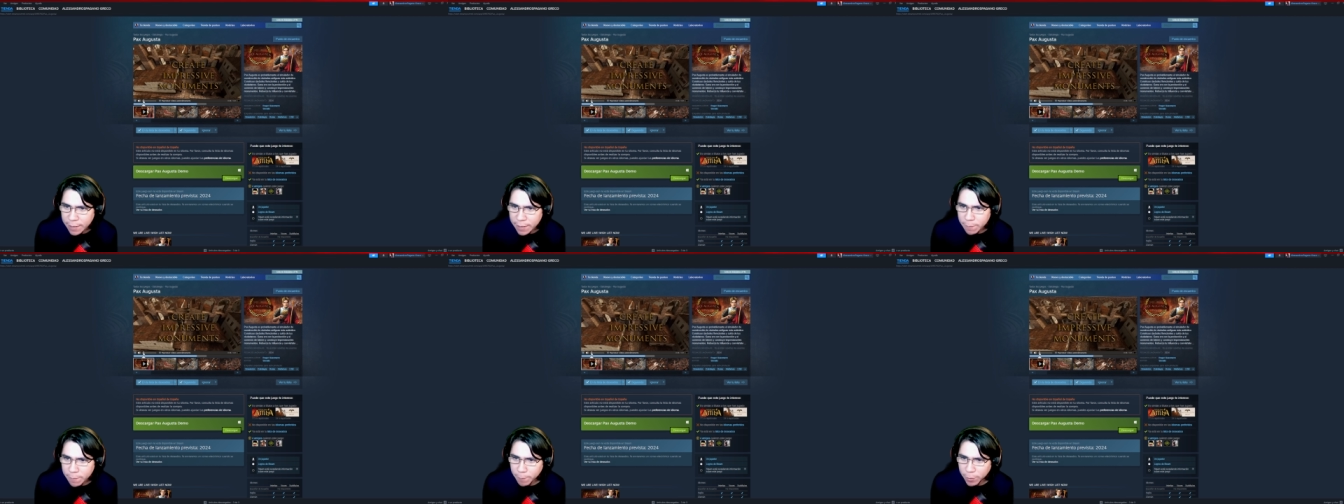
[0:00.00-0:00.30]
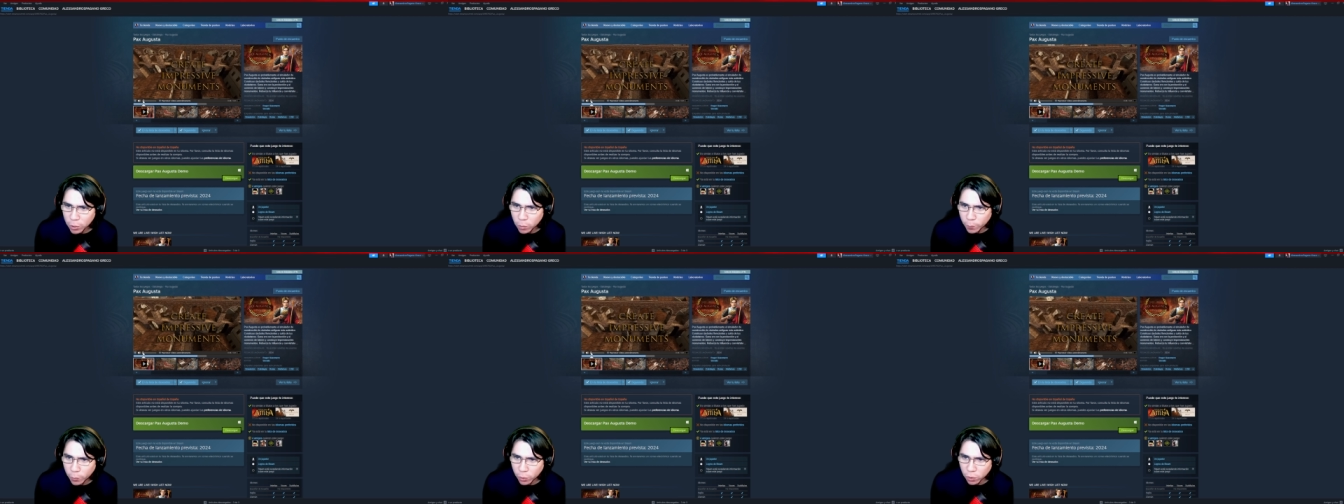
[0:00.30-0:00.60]

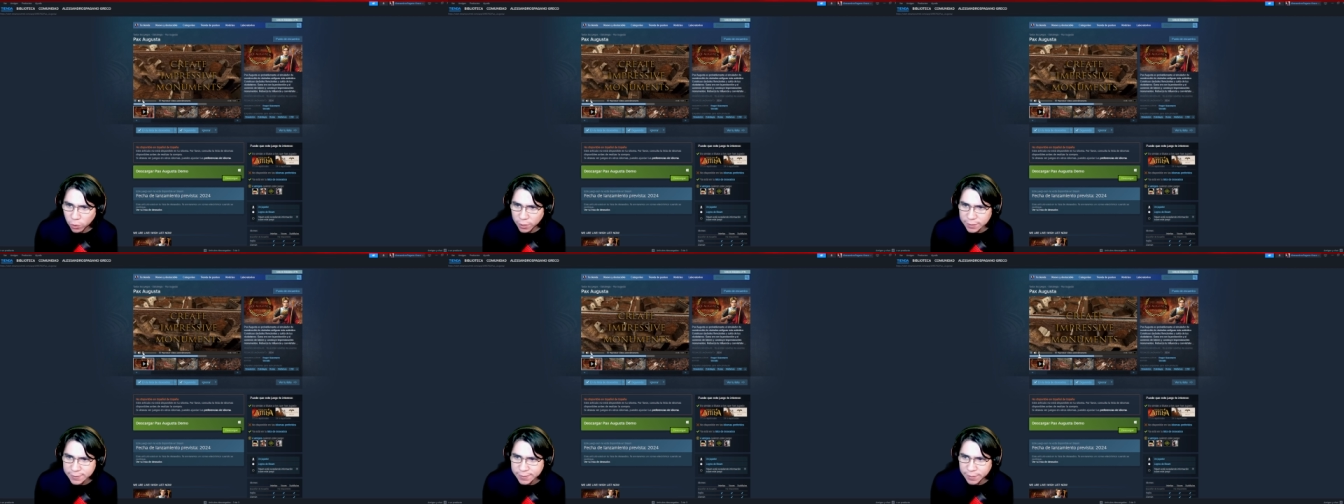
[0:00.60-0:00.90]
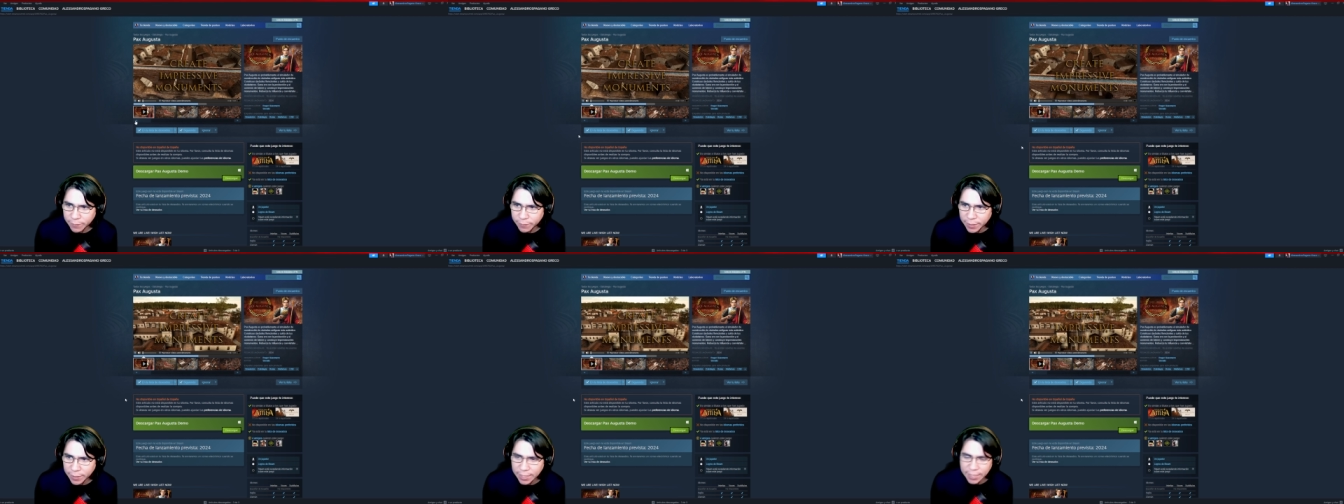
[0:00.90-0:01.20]
pero por lo que se
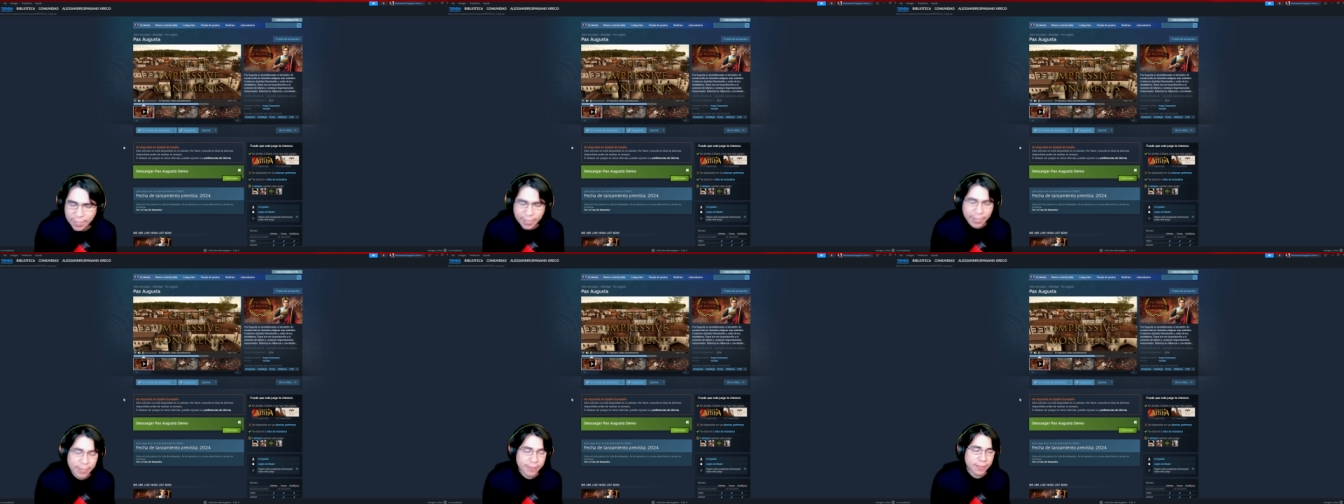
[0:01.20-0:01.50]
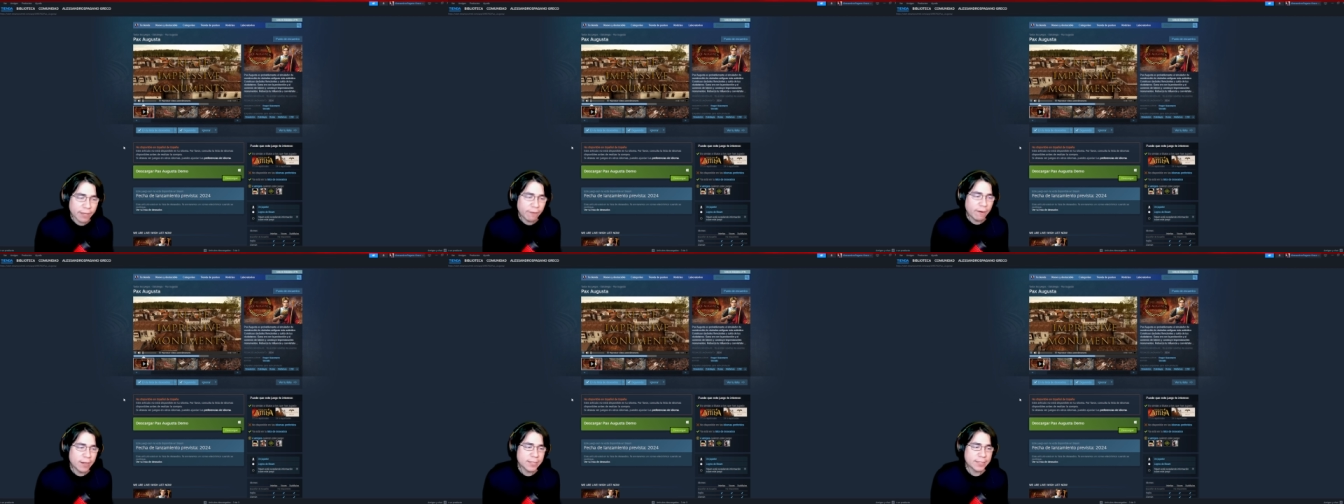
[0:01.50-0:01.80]
ve está
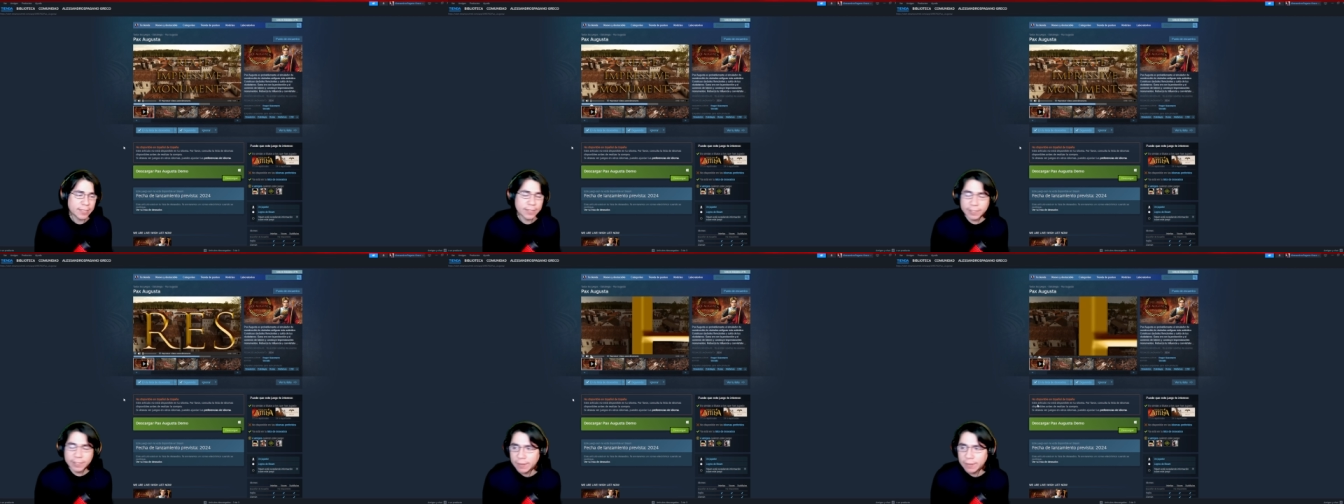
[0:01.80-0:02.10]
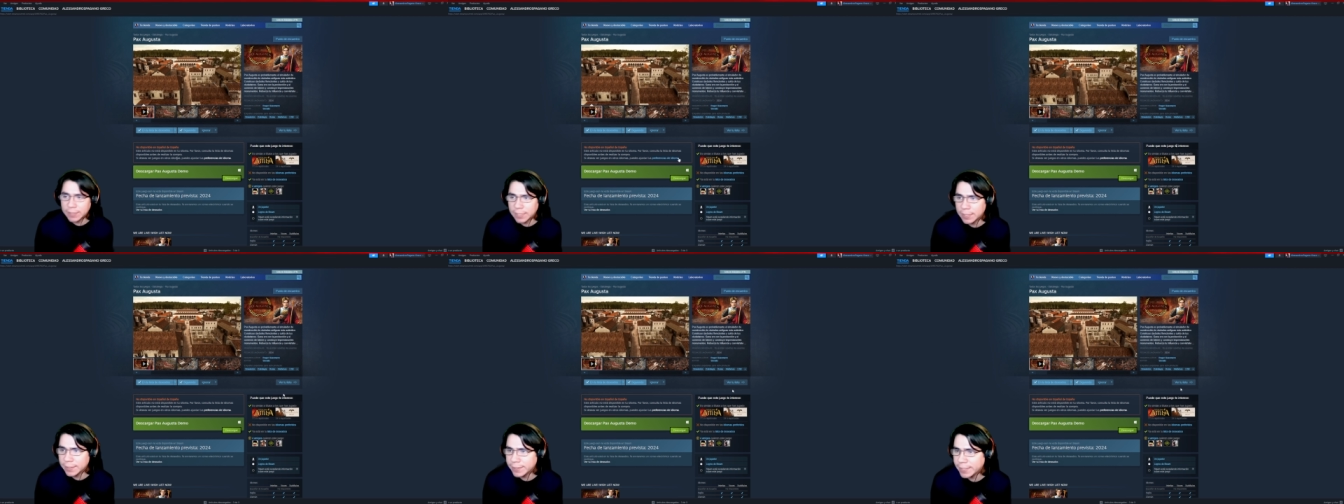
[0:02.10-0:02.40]
bastante,
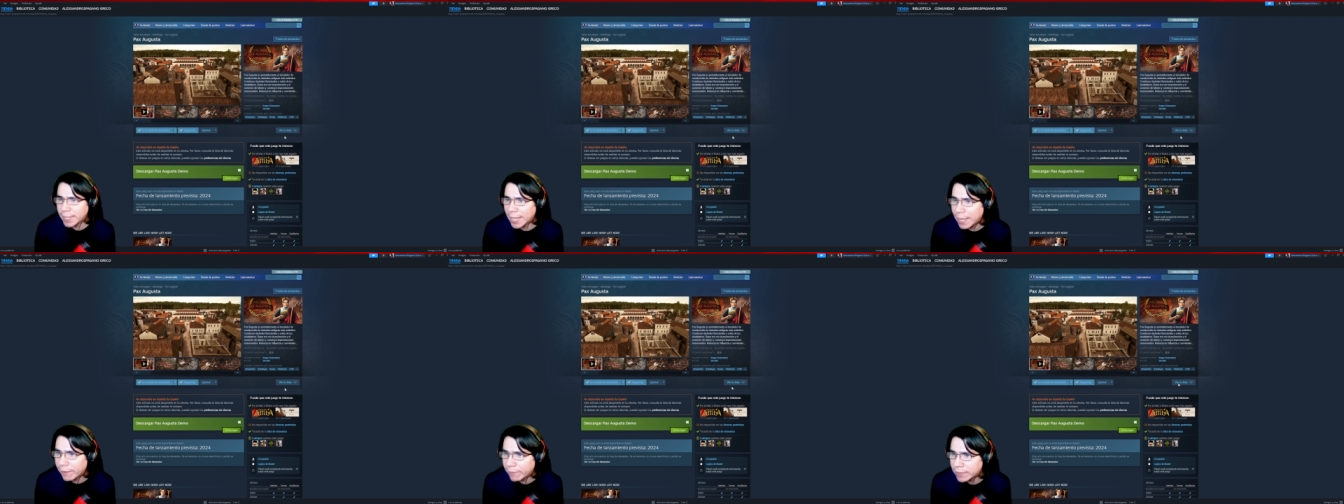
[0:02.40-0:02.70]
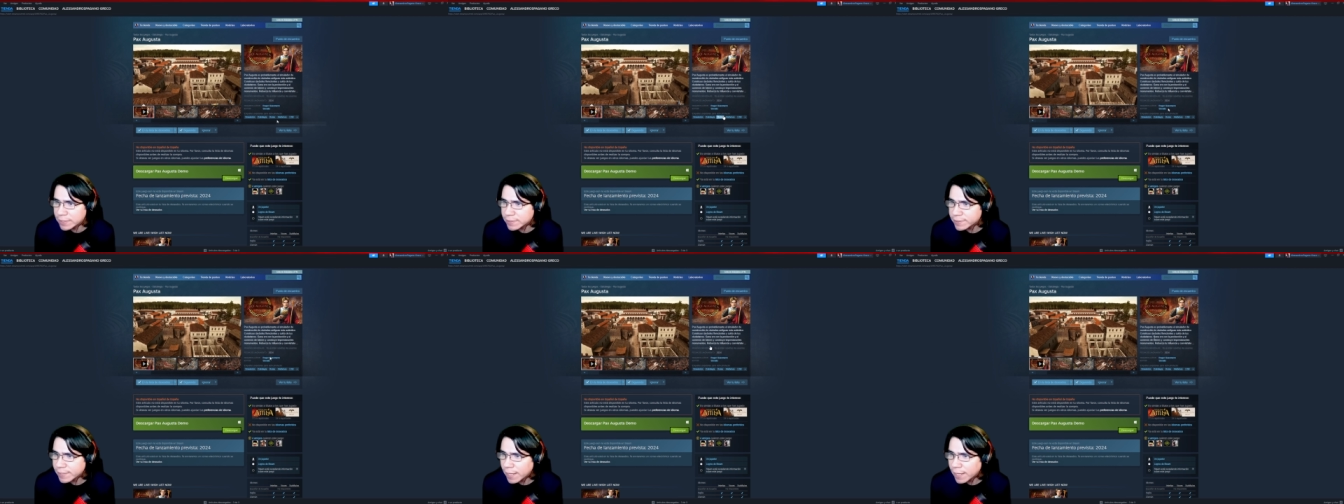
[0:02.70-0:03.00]
bastante
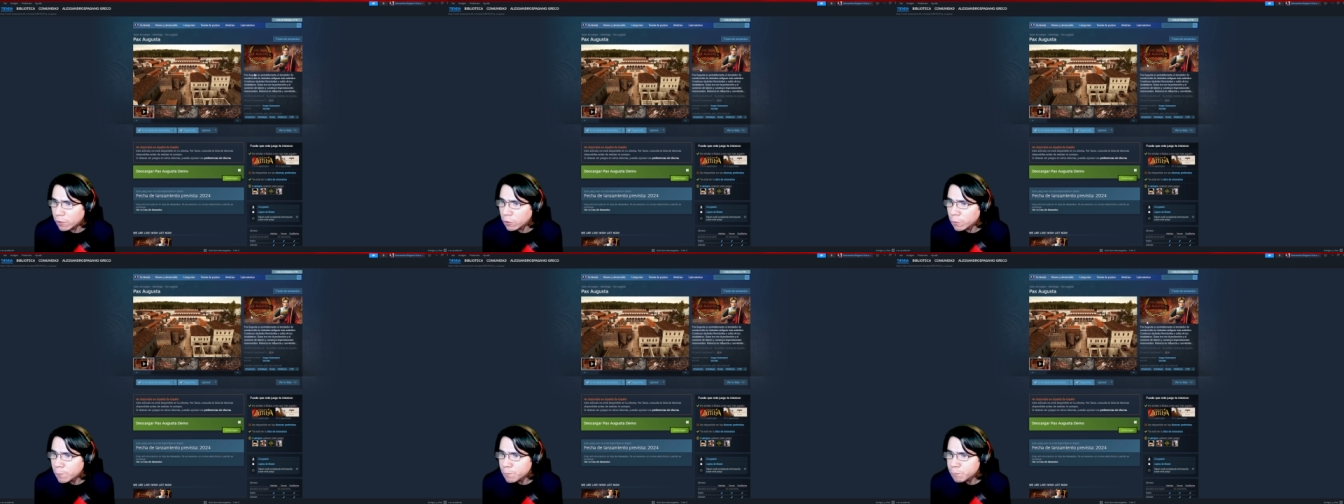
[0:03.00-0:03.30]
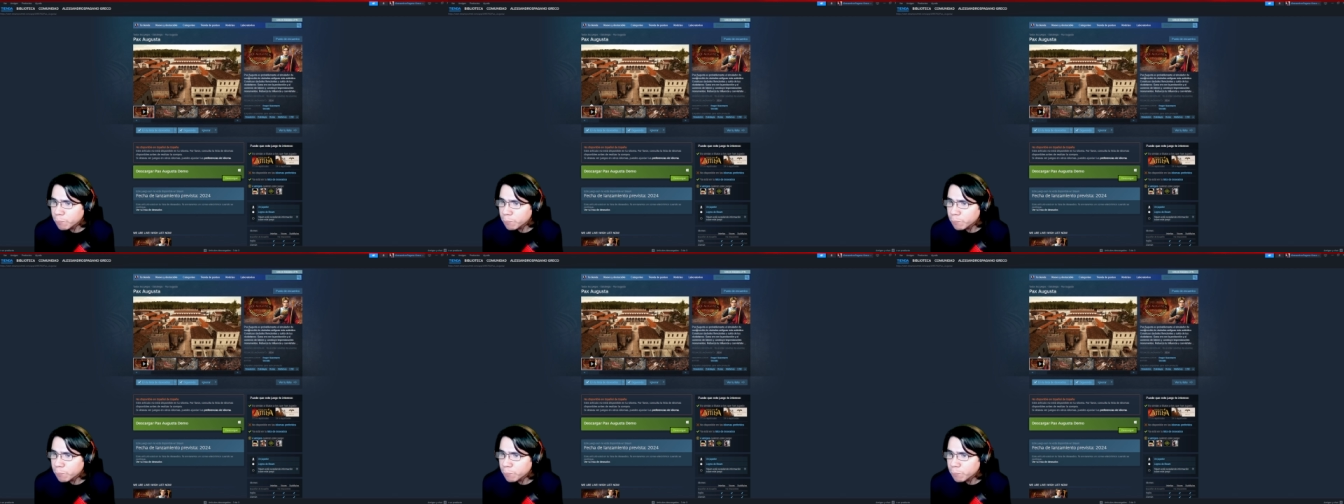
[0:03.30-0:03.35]
avanzado.